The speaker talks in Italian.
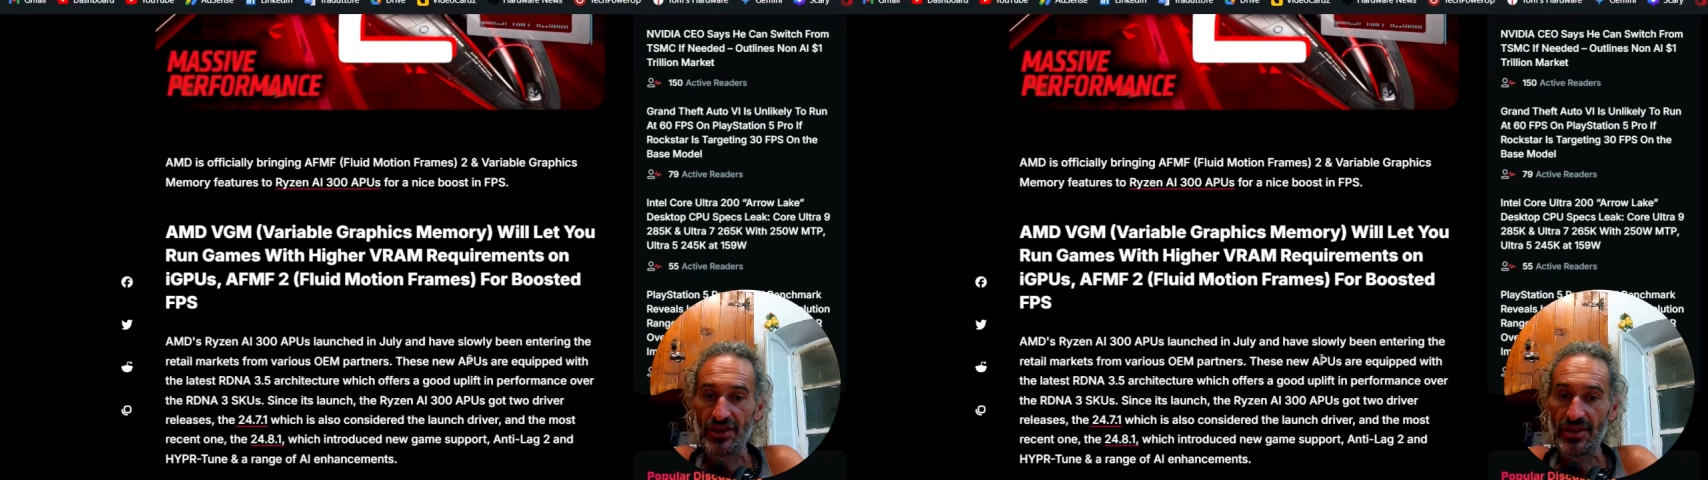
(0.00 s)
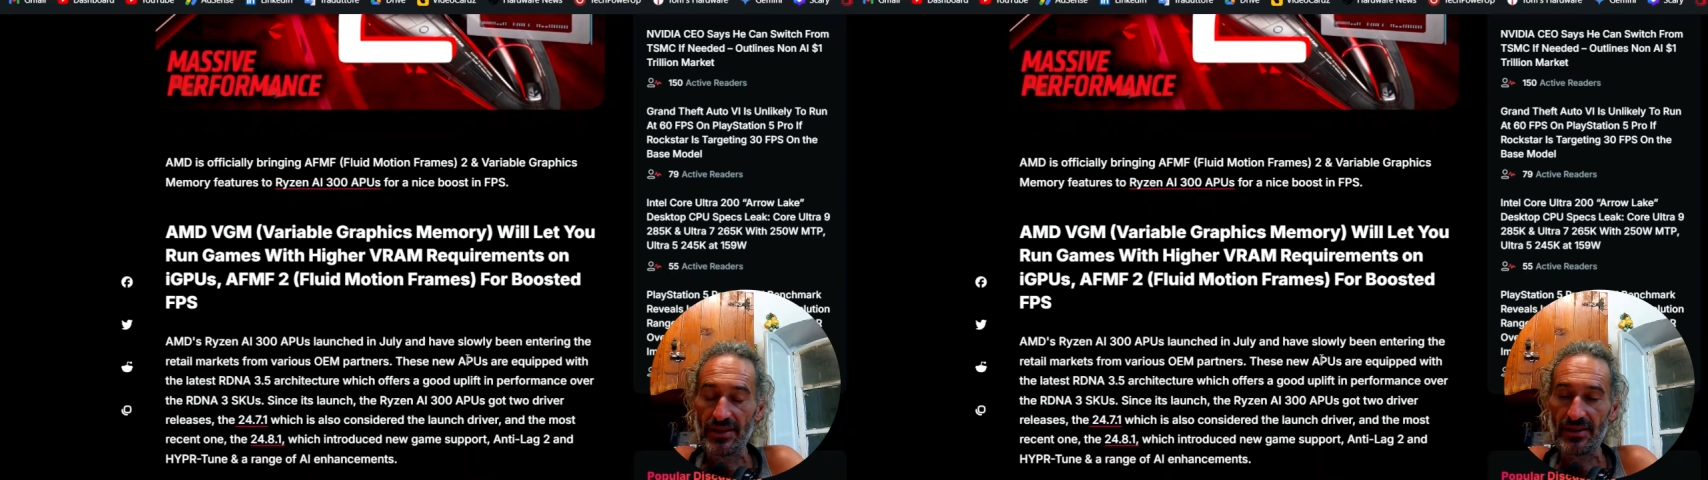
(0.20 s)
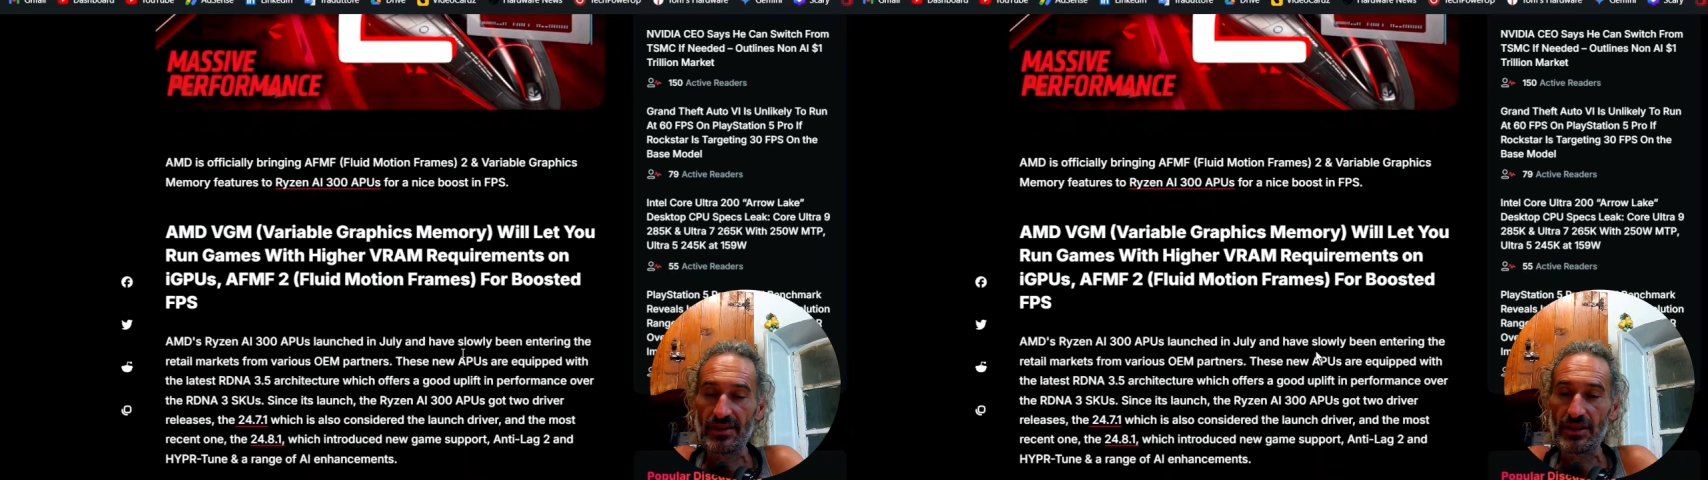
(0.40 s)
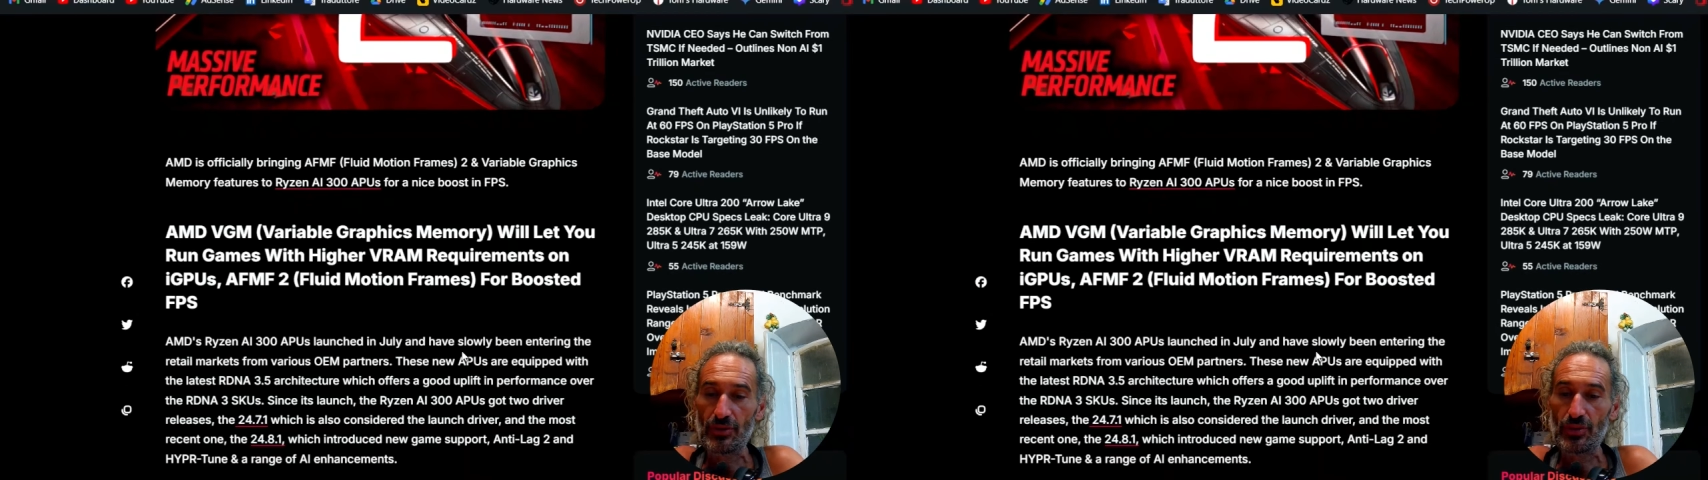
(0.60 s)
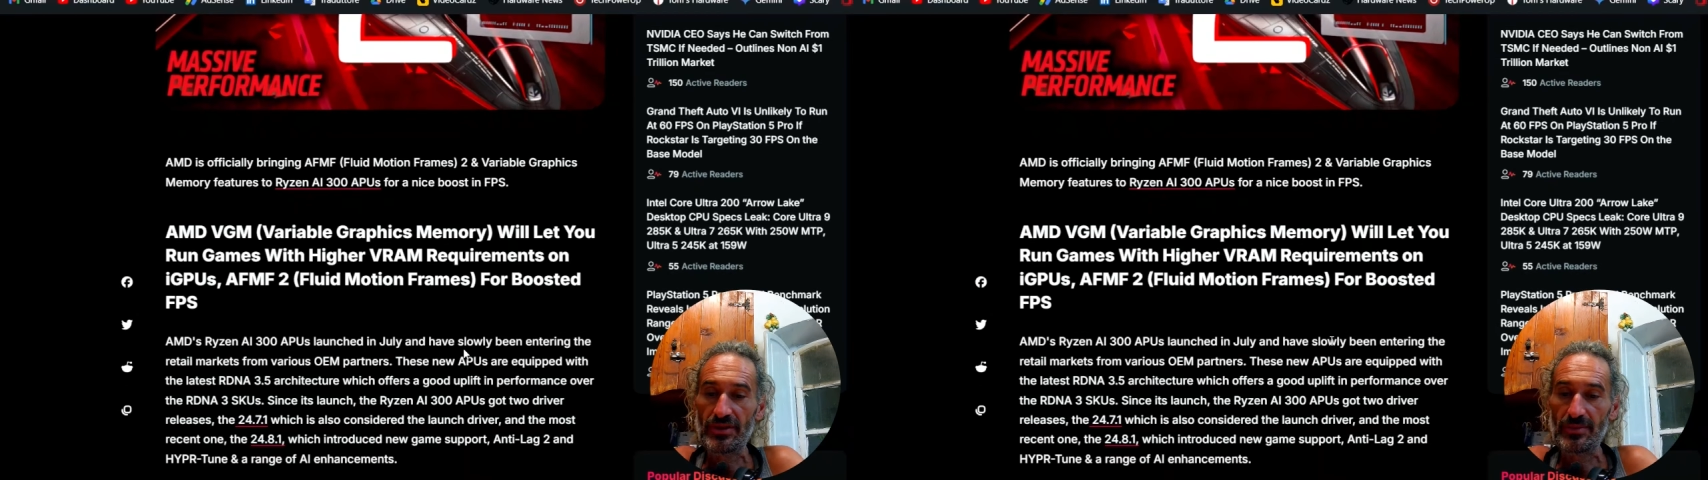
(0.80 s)

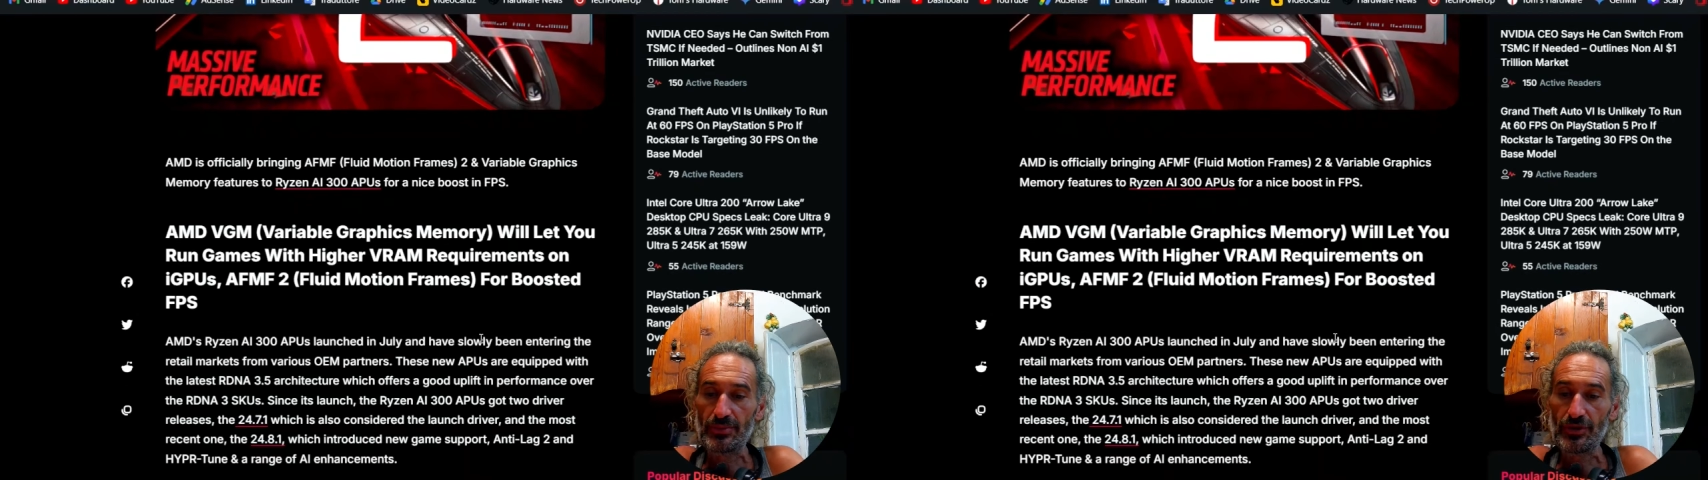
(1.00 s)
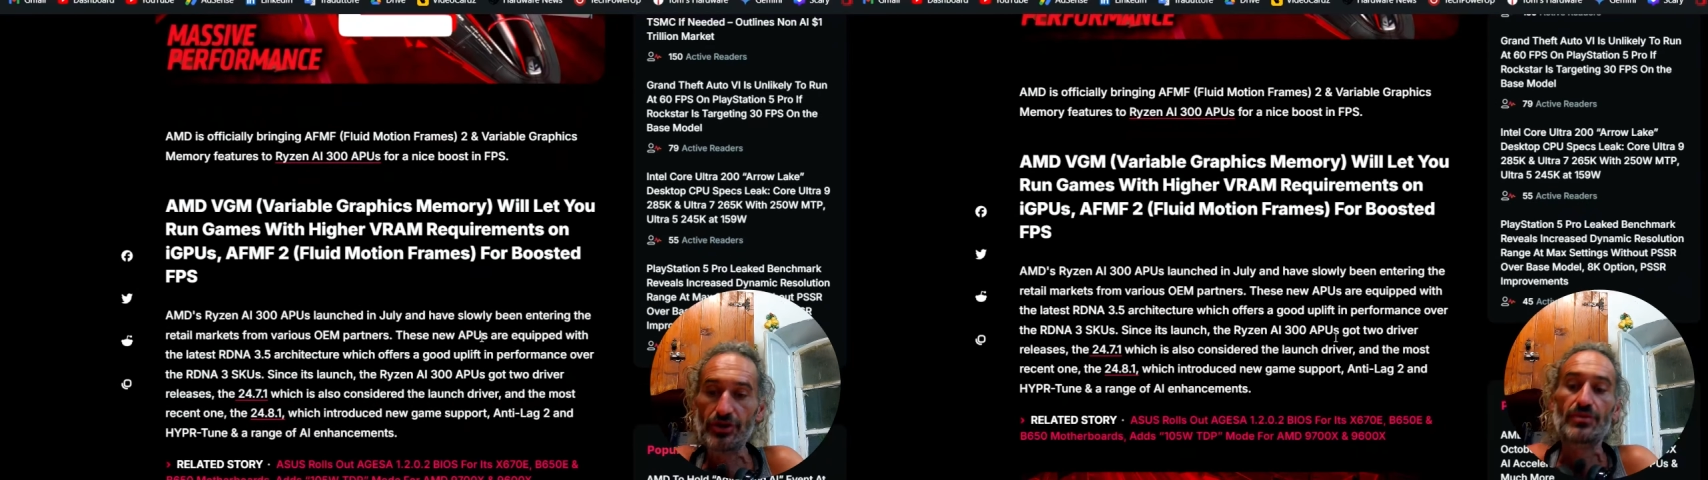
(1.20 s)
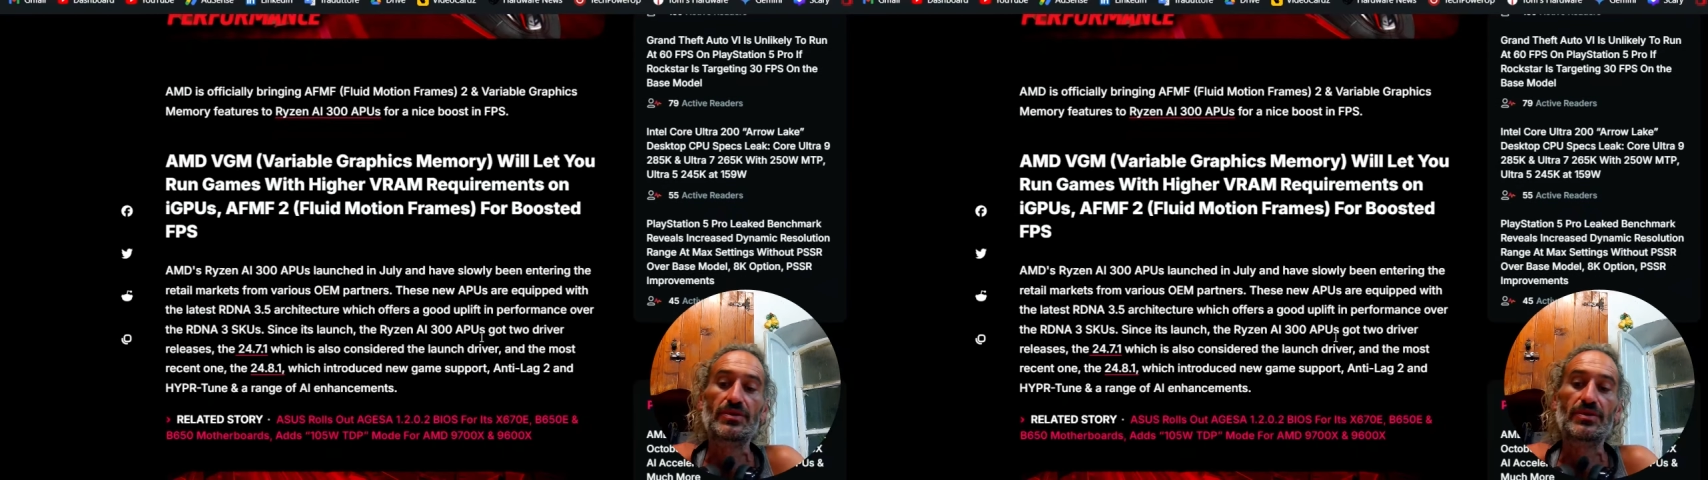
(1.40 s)
dell'architettura 3.5,